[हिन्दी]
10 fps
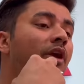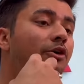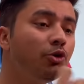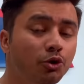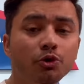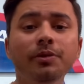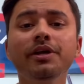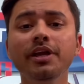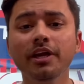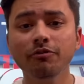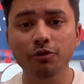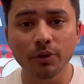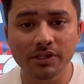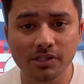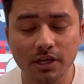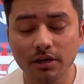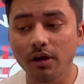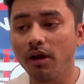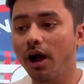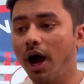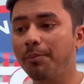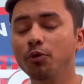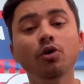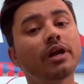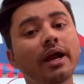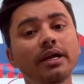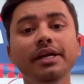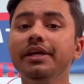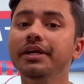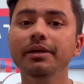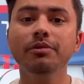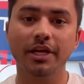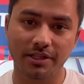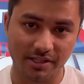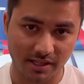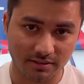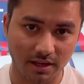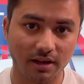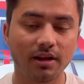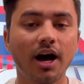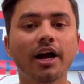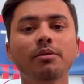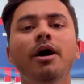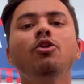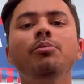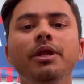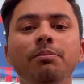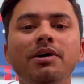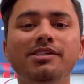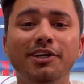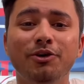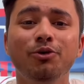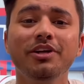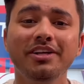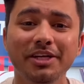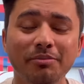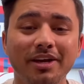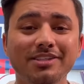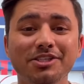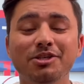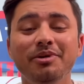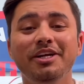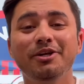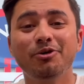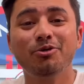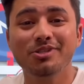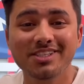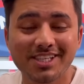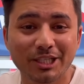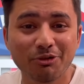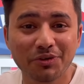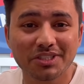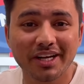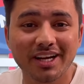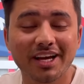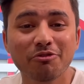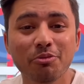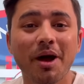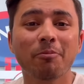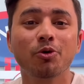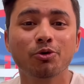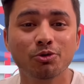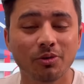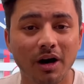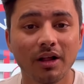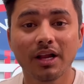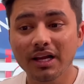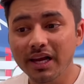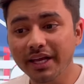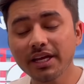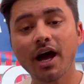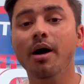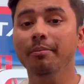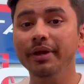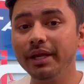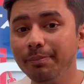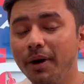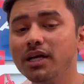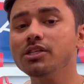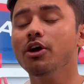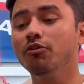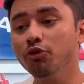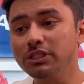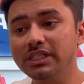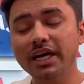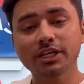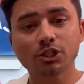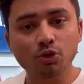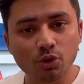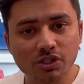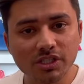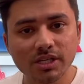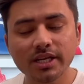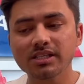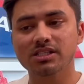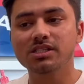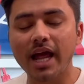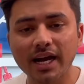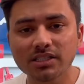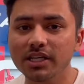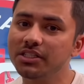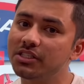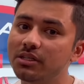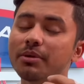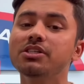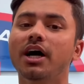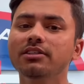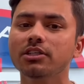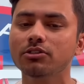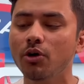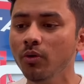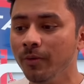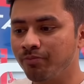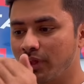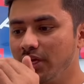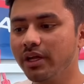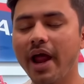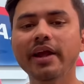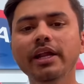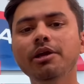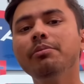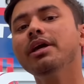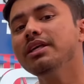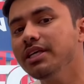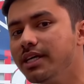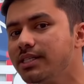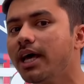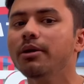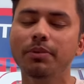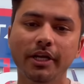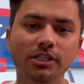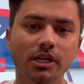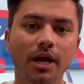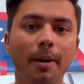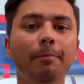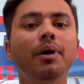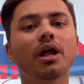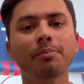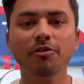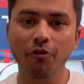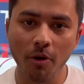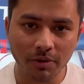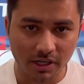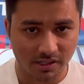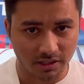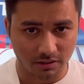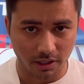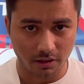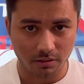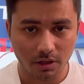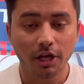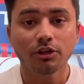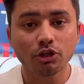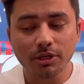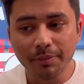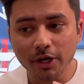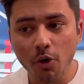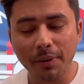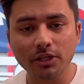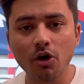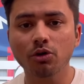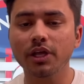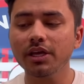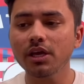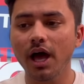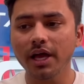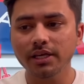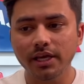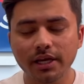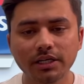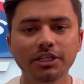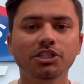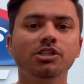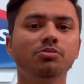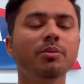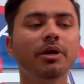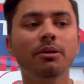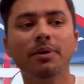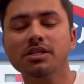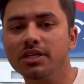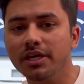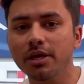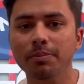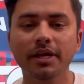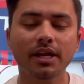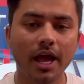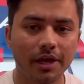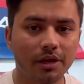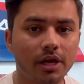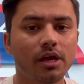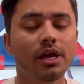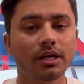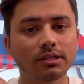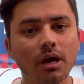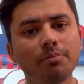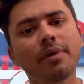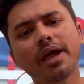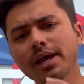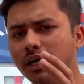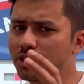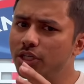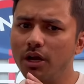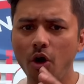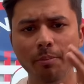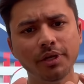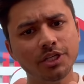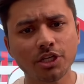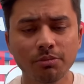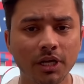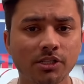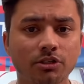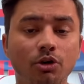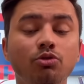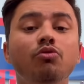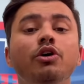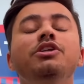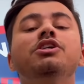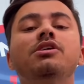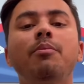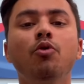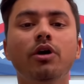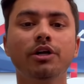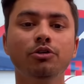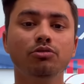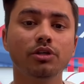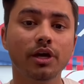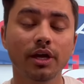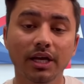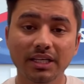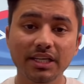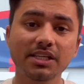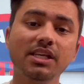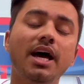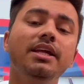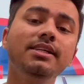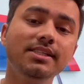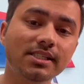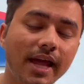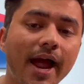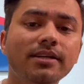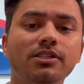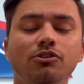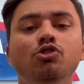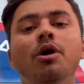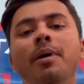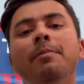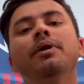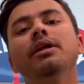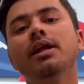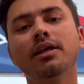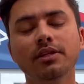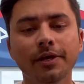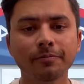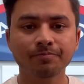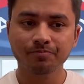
यूट्यूबर या इन्फ्लुएंसर आपको ग्रैंड लीग की टीम नहीं दे सकता अगर मान लो मेरे पास एक करोड़ की टीम है जिससे मैं डेढ़ करोड़ जीत सकता हूं फर्स्ट रैंक लाके वो मैं आपको क्यों दूंगा लेकिन हाँ मेरे पास वो सारे सोर्सेज हैं स्टैट्स है जिससे मैं जान सकता हूं कि ग्रैंड लीग में ये सारे प्लेयर्स बड़ा परफॉर्म कर सकते हैं तो जब मेरे को पता होता है कि हाँ ये कंडीशंस में मेरे पास ये ये प्लेयर आएंगे तब मैं एक अच्छा कॉम्बिनेशन बना सकता हूं तो वही चीज आपको करनी होती है ये सारे स्टैट्स जो हम आपके लिए लाते हैं